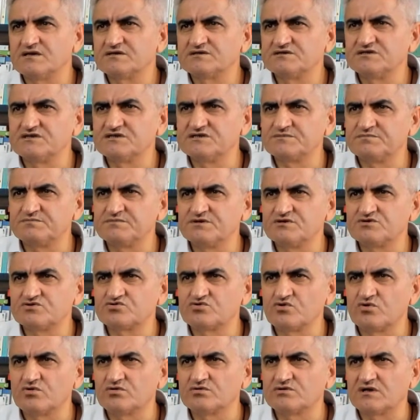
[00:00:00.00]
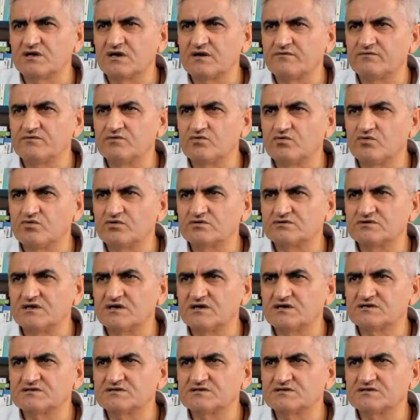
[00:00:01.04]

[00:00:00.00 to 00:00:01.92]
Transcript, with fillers: cismin sol tarafını orta